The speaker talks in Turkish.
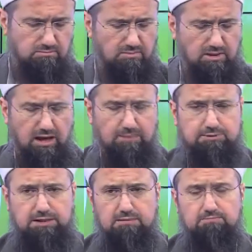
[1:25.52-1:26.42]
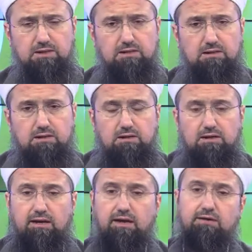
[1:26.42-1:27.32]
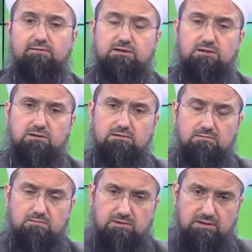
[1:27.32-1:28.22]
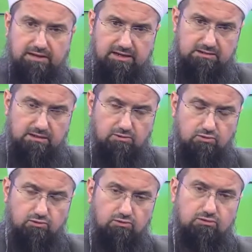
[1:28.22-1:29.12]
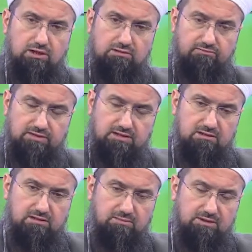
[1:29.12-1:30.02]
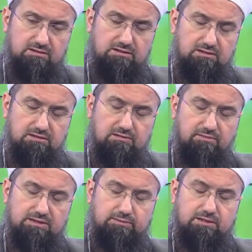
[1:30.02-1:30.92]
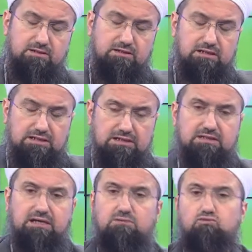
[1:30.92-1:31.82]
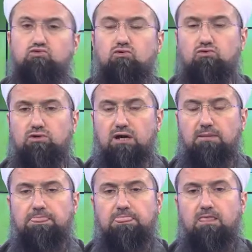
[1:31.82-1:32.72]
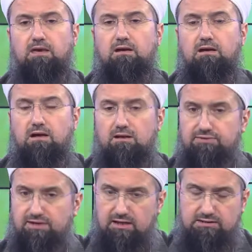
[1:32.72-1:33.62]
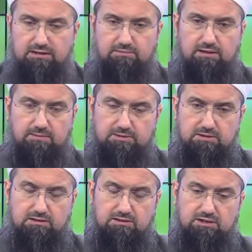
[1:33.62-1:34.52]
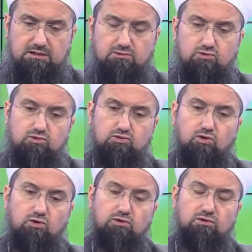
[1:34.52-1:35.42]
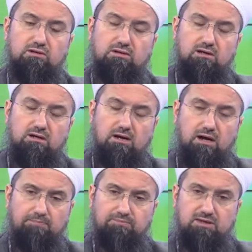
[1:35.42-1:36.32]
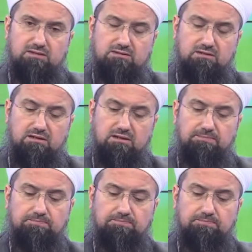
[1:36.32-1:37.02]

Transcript: ne yapacak? Her vakit ezan okunduktan, vakit namaz namaz vakti girdikten sonra taze bir abdest alacak. Çünkü onun abdesti